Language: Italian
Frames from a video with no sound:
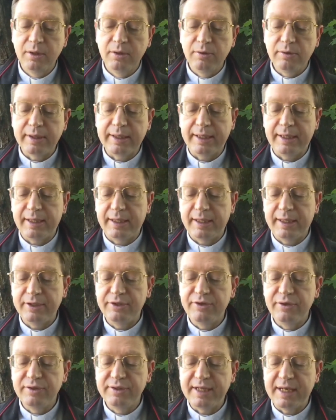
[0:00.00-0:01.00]
Ora a
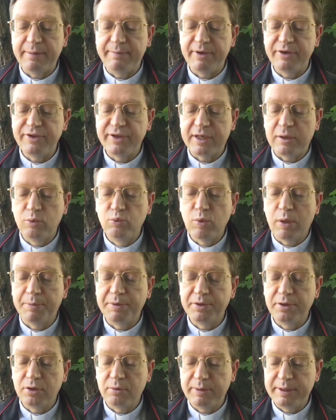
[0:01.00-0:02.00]
Gerusalemme c'era un
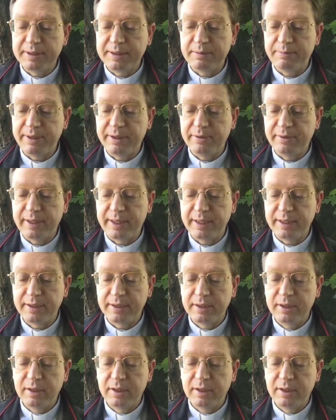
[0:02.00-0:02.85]
uomo di nome Simeone,